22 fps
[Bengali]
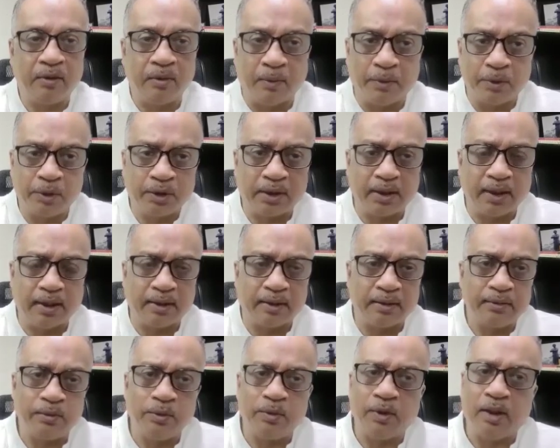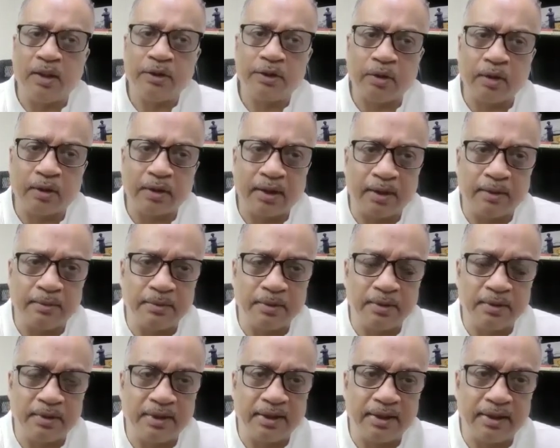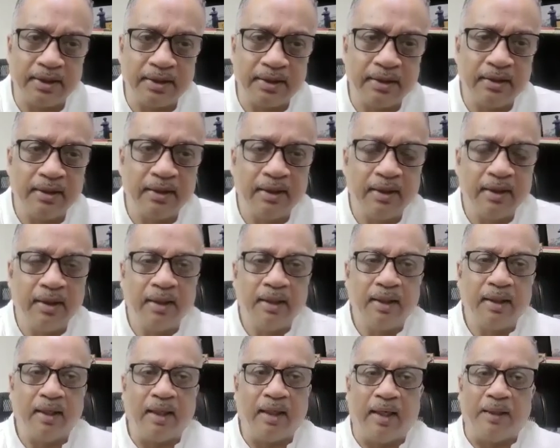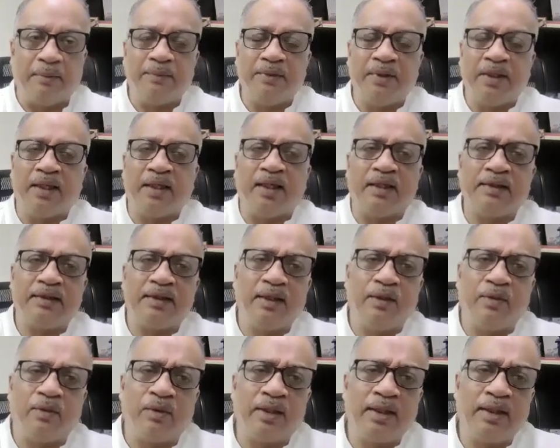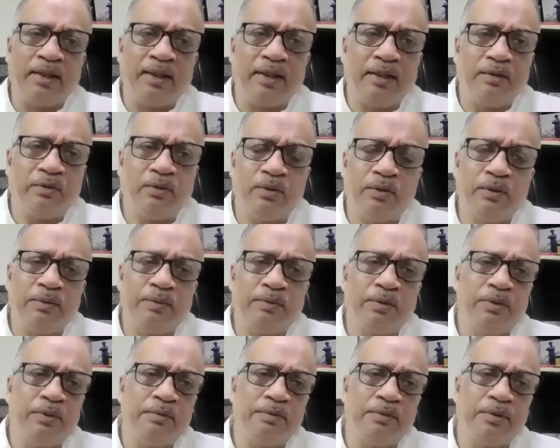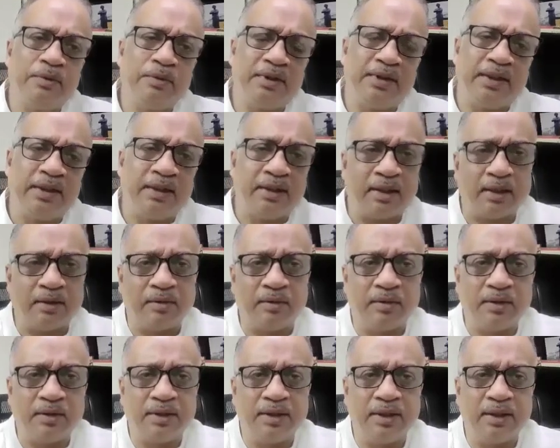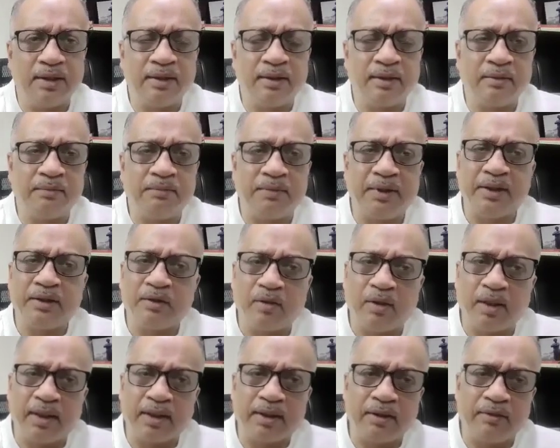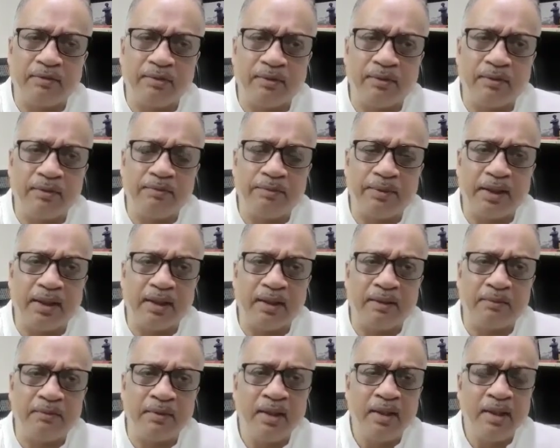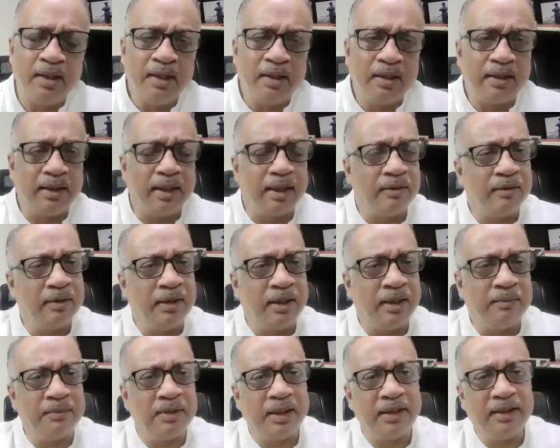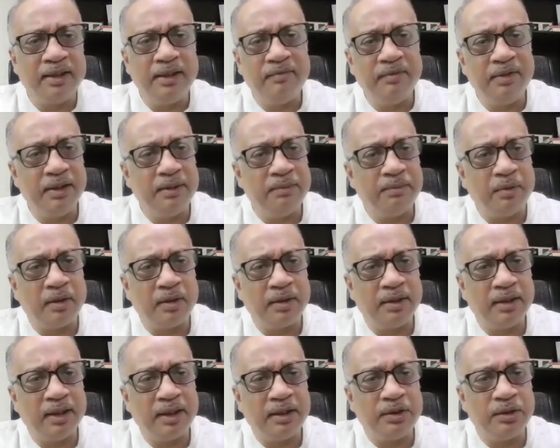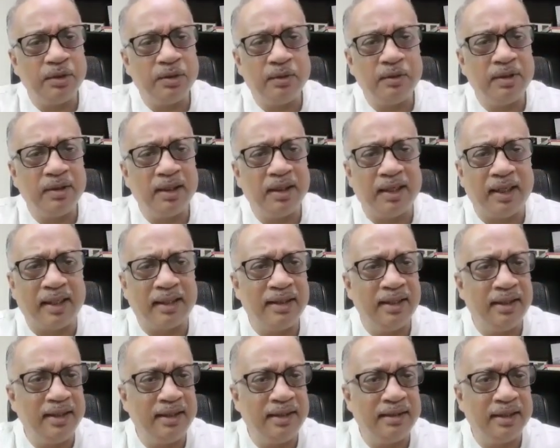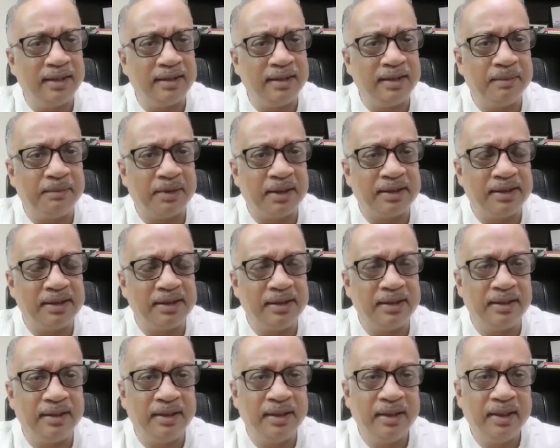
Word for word: নমস্কার কুণাল সরকার বলছি আপনারা আজকে অনেকেই খুব খুব দুশ্চিন্তা করছেন বেশ কয়েকটা ফোন পেলাম কারণ আমরা টিভির পর্দায় চোখ রাখলেই দেখতে পাচ্ছি